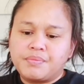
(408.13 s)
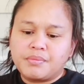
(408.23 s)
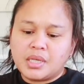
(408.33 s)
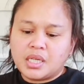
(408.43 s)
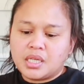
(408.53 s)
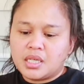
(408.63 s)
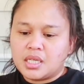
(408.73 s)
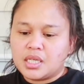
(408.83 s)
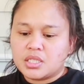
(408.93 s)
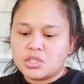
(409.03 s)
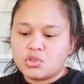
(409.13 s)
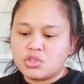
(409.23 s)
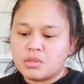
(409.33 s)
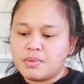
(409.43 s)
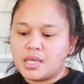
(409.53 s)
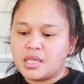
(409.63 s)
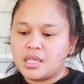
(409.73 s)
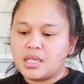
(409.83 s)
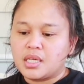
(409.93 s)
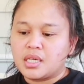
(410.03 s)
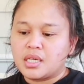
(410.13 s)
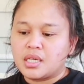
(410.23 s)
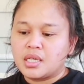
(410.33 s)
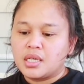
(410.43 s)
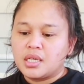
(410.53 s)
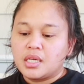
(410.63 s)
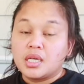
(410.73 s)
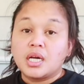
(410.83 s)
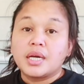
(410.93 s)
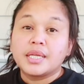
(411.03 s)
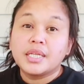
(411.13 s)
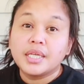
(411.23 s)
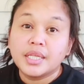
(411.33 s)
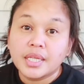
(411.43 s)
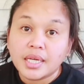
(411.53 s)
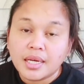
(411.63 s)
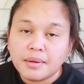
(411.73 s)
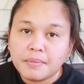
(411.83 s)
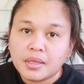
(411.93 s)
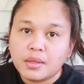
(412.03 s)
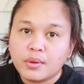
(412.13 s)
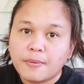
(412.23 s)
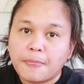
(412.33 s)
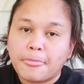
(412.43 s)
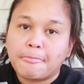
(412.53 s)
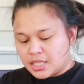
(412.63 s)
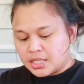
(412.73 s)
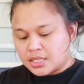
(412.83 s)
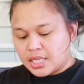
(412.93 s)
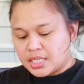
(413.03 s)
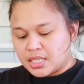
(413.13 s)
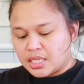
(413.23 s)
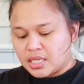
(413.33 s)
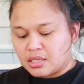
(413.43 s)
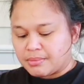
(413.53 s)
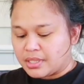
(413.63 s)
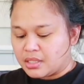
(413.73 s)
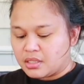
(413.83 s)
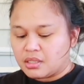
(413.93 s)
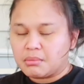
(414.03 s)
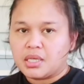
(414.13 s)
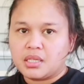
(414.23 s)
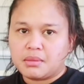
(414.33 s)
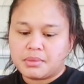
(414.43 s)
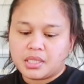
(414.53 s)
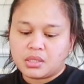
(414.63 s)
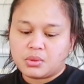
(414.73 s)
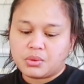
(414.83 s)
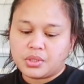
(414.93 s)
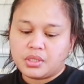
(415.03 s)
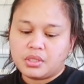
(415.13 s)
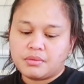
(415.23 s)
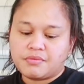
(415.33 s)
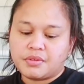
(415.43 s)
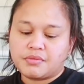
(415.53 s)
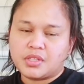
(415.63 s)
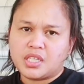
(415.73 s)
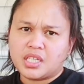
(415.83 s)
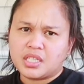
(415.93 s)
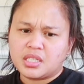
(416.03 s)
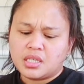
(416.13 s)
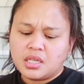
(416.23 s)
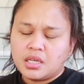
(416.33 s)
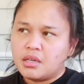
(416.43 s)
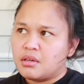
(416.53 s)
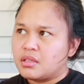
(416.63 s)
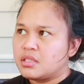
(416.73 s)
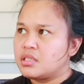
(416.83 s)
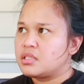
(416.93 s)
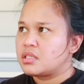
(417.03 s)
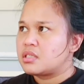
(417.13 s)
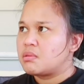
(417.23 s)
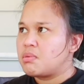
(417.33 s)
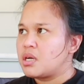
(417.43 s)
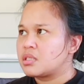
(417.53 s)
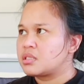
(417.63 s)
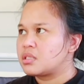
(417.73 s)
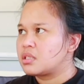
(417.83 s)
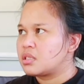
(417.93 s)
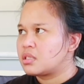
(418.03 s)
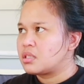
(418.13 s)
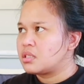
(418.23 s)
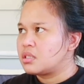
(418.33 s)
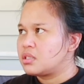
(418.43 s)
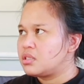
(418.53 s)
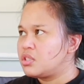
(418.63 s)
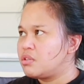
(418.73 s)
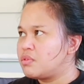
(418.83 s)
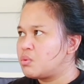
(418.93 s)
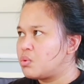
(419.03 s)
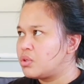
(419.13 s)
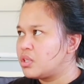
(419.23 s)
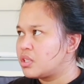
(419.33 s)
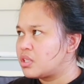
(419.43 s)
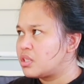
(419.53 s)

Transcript: Mga shoes ni Biana na hindi niya nagamit. Look. Size 9. My God. Ang mahal naman ito eh. 59. This is 60 bucks. She never wore it.